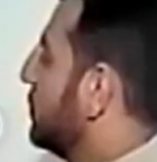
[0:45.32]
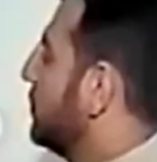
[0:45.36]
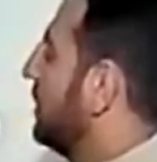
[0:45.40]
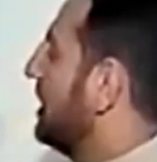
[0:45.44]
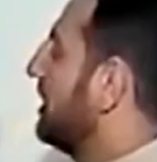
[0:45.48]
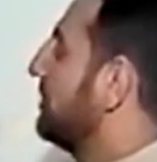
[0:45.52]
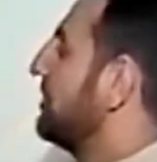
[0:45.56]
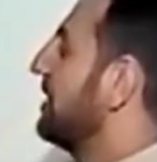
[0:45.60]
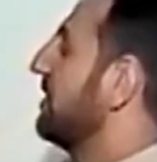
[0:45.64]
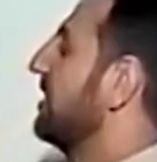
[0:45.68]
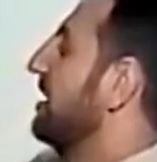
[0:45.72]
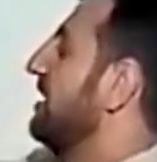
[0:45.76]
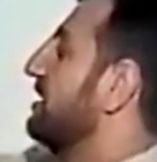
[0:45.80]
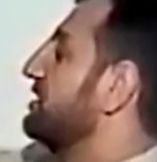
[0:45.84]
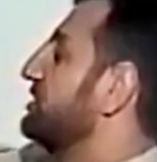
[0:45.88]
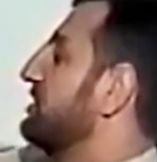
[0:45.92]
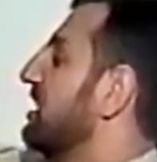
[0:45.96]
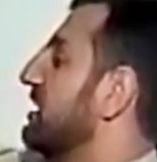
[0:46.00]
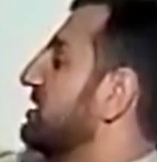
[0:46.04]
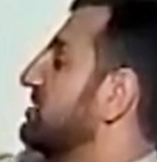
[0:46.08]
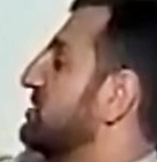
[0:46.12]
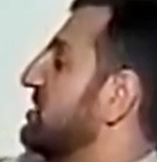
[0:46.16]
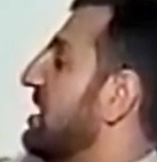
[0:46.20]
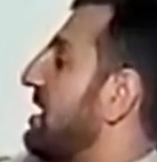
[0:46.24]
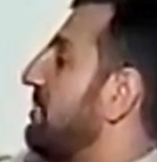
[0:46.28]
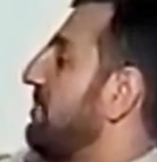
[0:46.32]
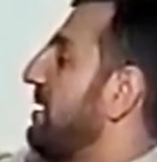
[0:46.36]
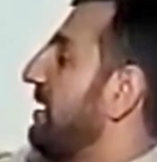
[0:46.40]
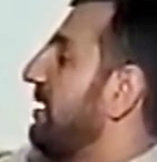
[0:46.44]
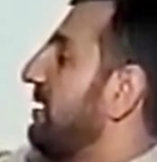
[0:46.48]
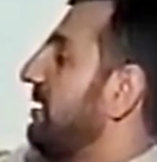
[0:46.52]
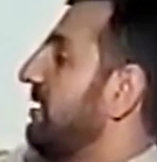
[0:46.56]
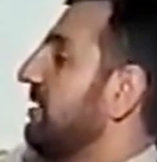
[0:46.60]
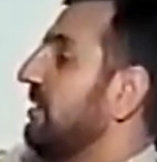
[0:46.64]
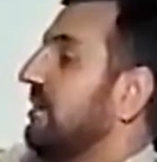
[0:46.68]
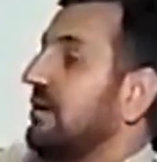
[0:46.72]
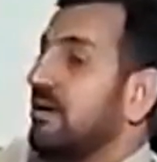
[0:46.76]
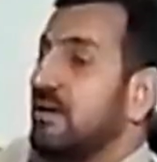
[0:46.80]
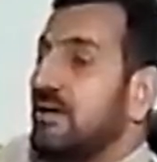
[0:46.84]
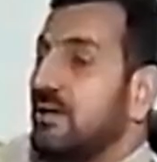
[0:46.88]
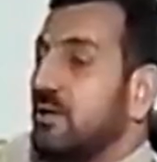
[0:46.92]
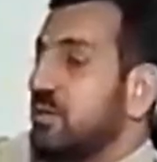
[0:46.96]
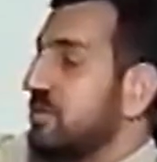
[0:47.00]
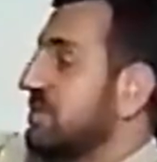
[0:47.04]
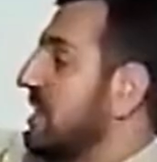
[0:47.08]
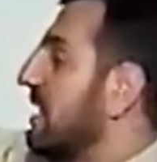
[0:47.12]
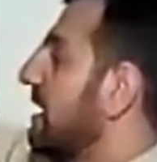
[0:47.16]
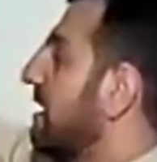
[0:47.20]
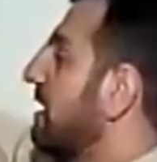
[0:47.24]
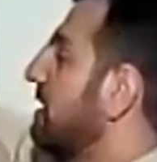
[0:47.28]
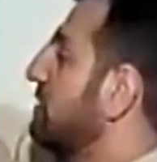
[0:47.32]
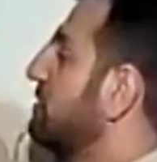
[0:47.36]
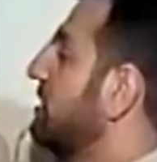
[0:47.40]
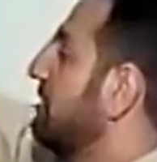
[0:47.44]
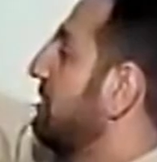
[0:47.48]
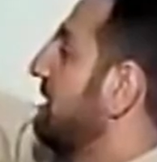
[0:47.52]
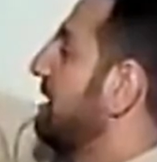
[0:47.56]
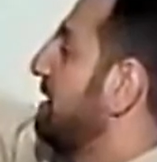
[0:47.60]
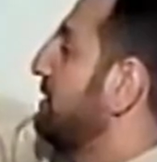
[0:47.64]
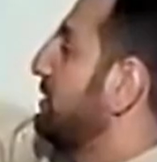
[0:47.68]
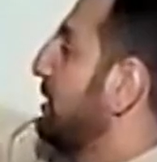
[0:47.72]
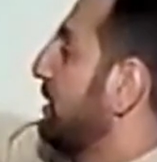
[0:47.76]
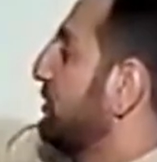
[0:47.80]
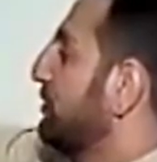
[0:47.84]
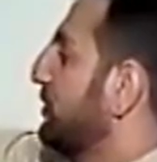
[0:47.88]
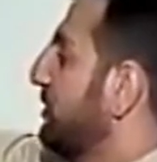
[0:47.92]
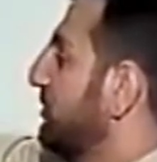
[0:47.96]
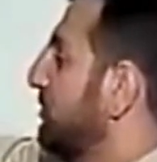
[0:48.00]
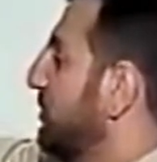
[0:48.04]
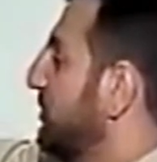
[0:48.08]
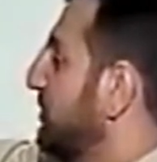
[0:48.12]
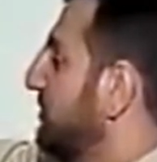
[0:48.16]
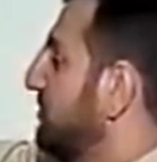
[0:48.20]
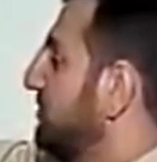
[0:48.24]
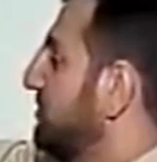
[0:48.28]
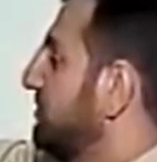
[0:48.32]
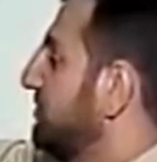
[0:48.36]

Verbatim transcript: كلما ظهر شخص يعمل يسارع الجميع لتحطيمه